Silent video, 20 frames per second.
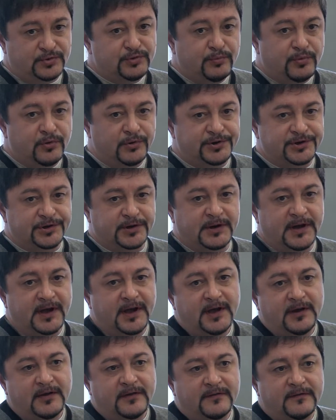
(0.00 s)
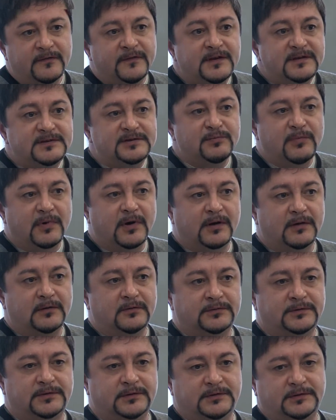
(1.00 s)
и не создают информационные поводы,
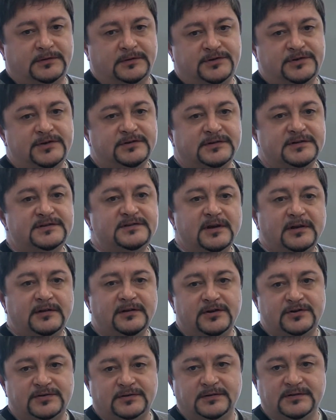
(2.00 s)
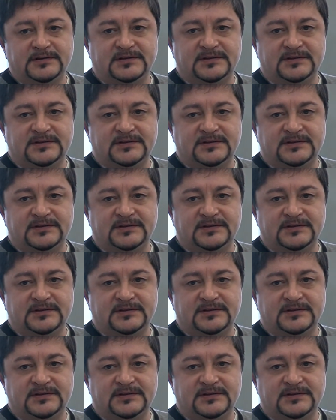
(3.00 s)
интересные для СМИ.